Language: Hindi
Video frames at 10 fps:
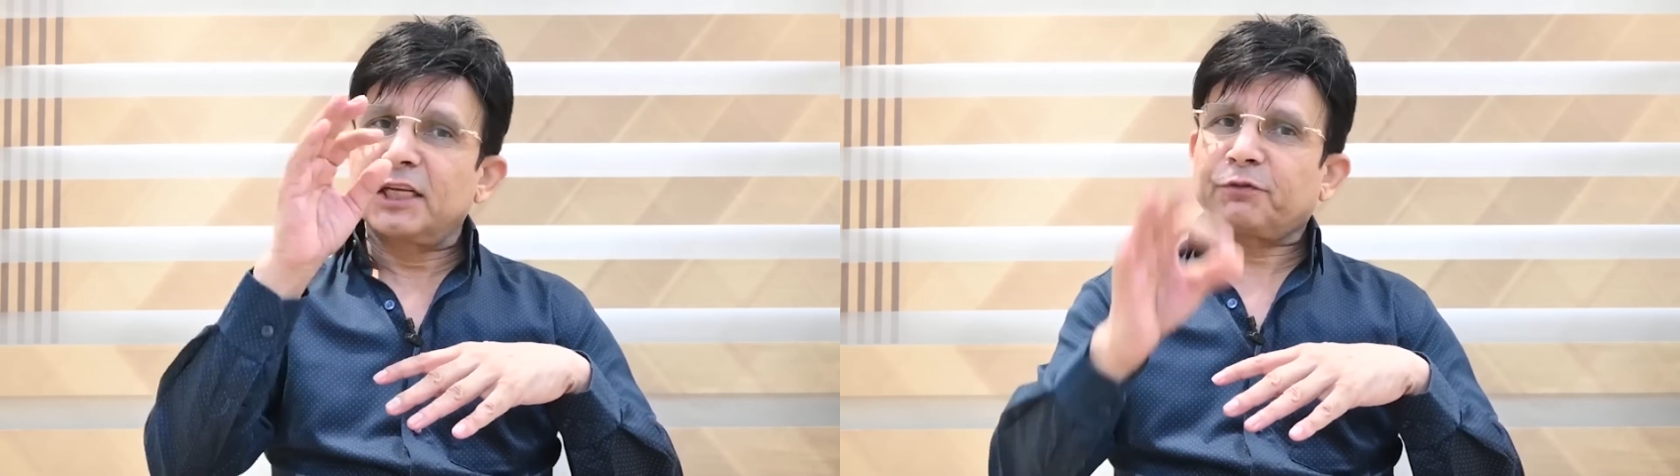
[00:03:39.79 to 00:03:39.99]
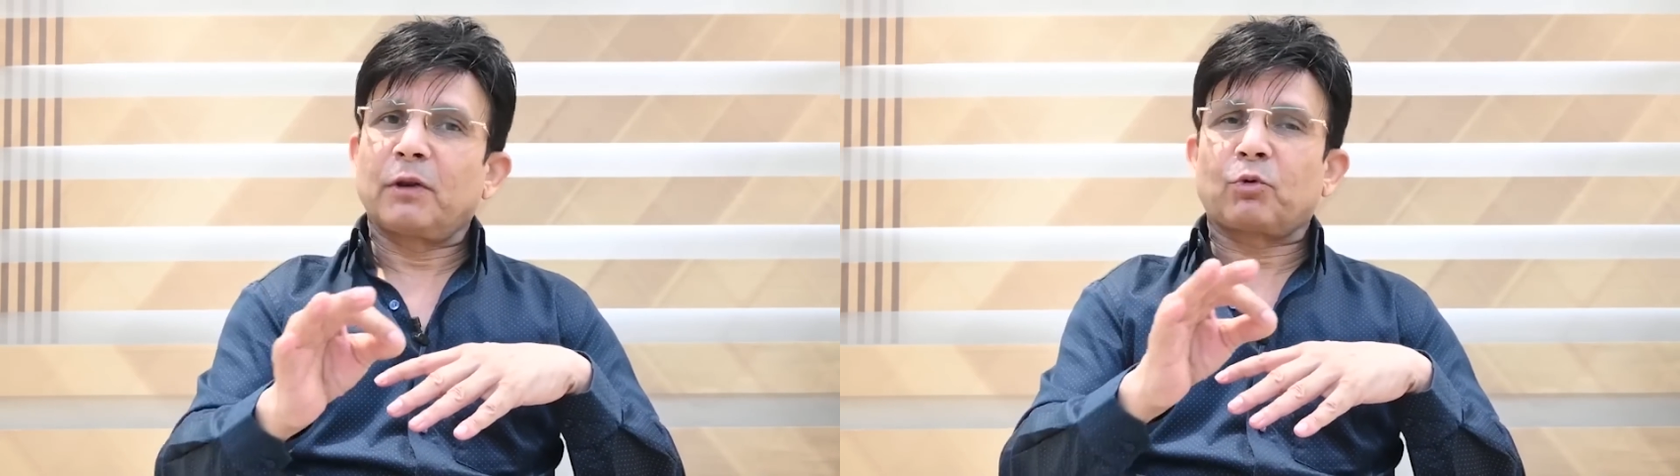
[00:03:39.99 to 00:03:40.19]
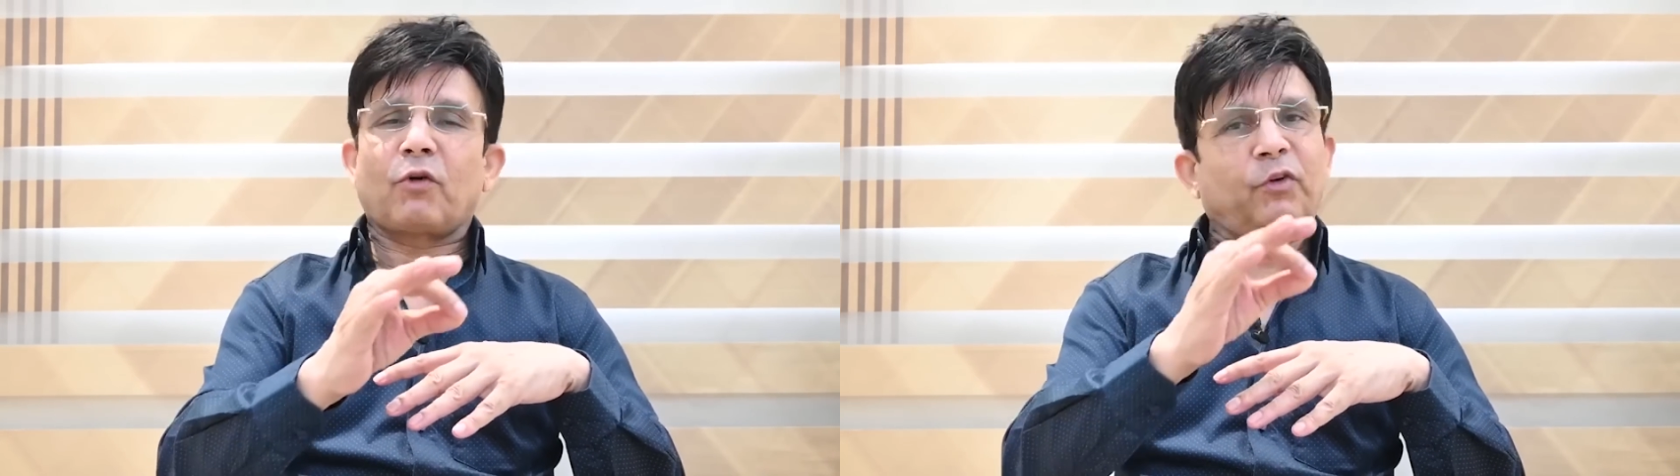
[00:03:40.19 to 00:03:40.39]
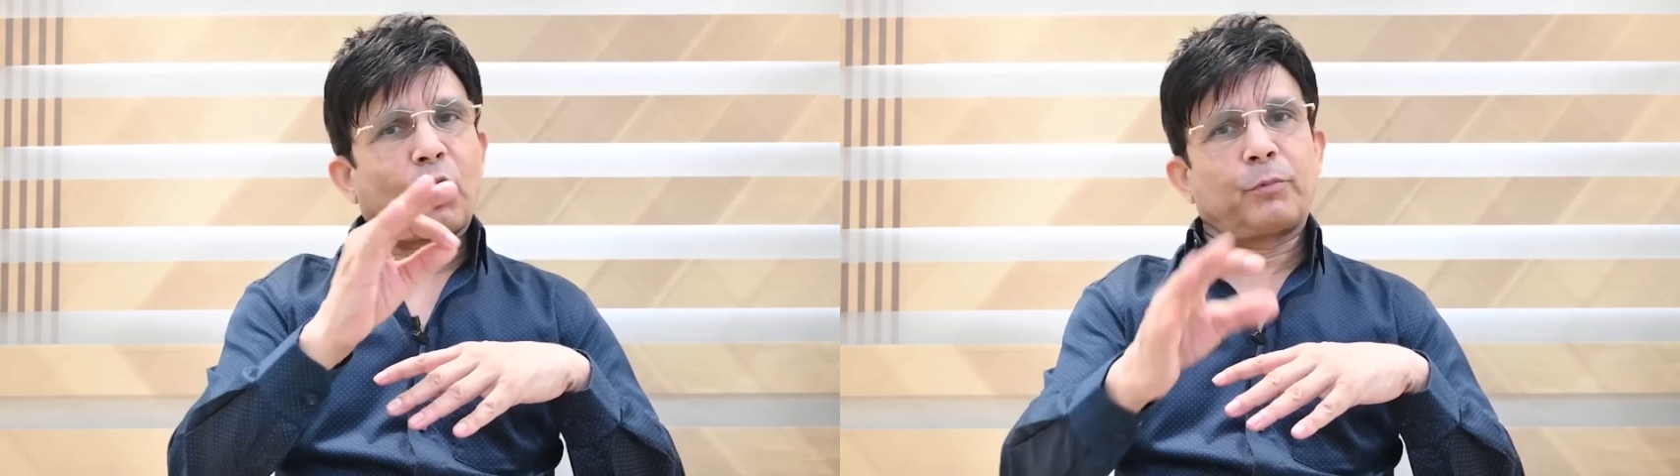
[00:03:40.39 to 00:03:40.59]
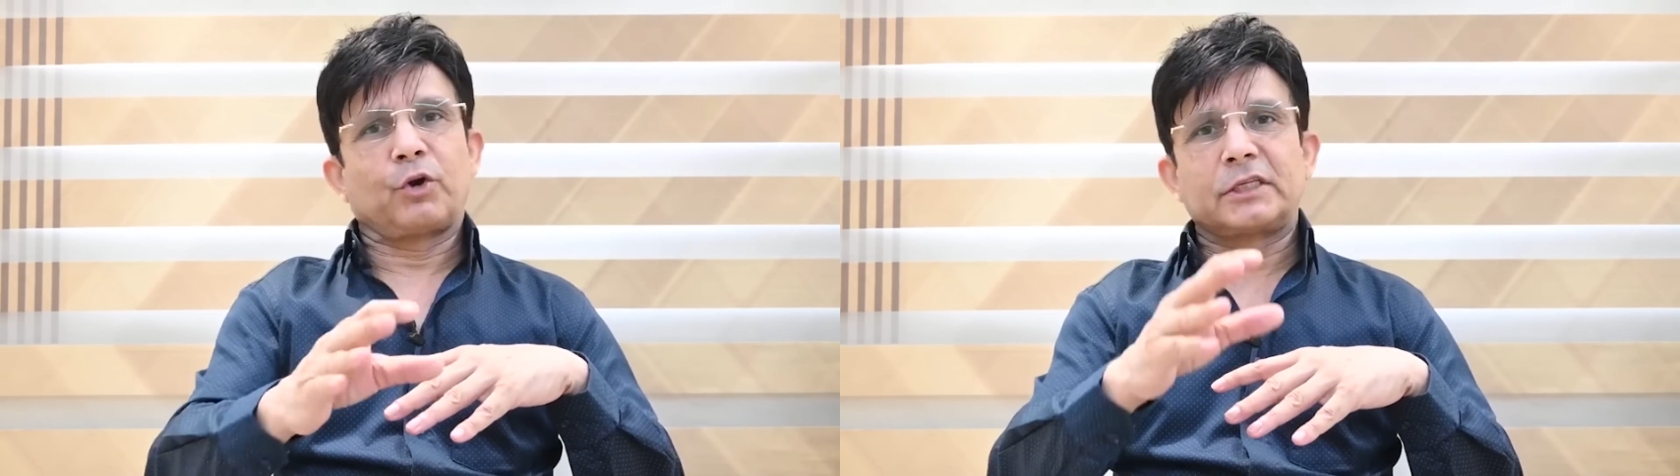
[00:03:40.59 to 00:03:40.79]
इस फिल्म को
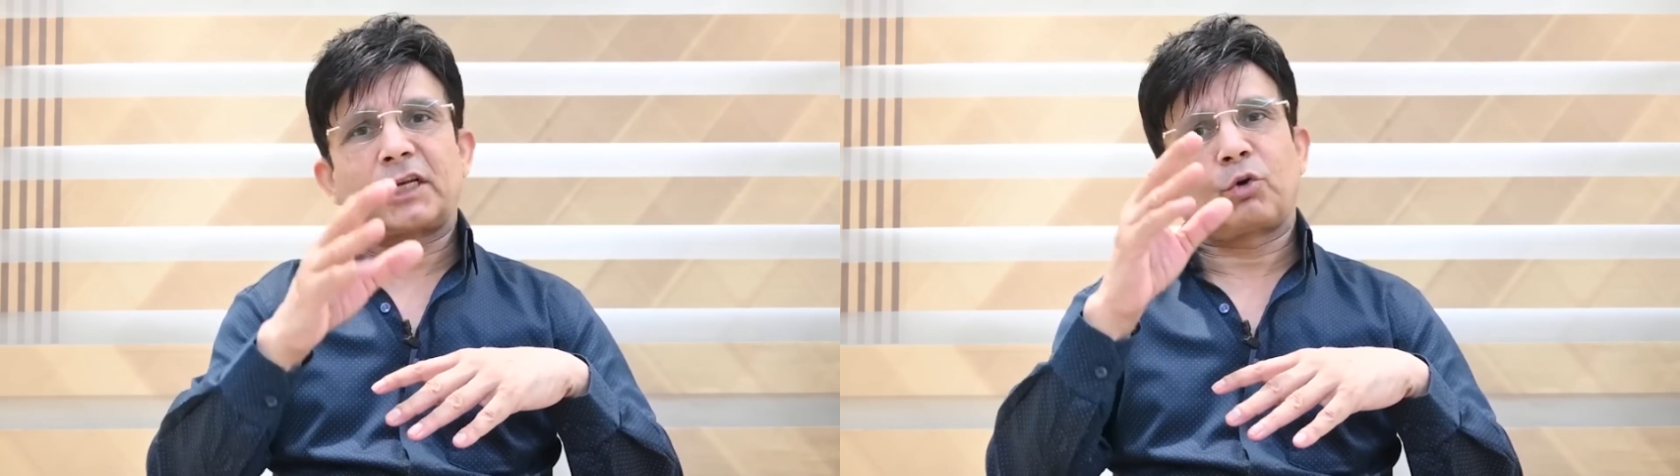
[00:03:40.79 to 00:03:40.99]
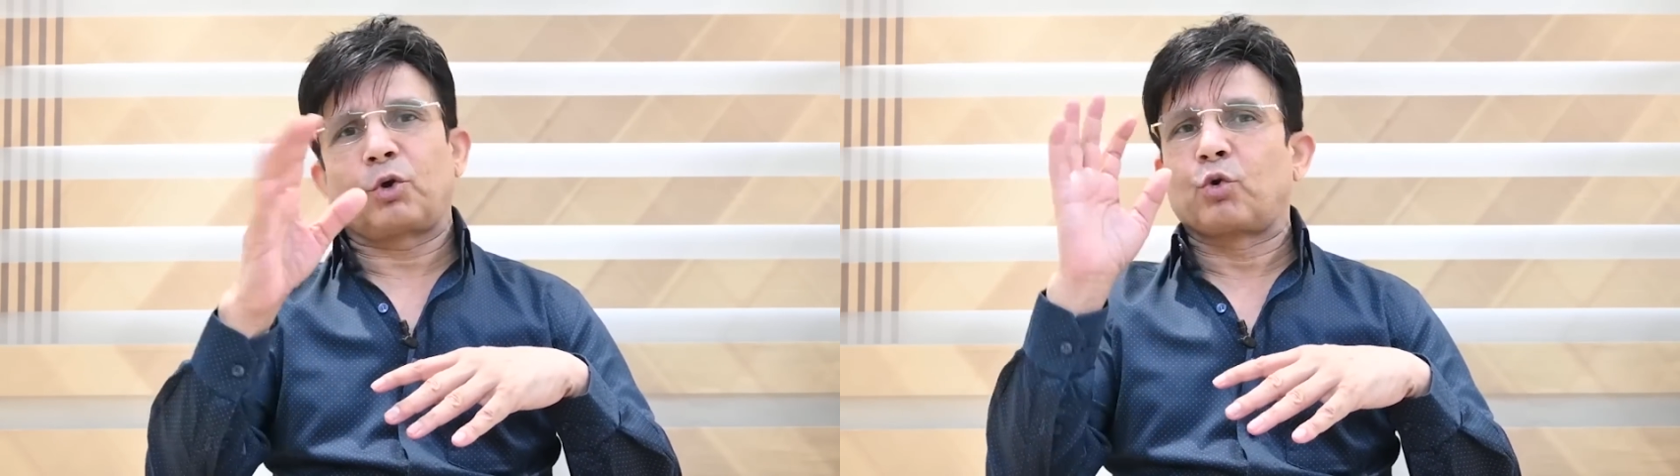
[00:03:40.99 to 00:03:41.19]
फ्लॉप होने से कोई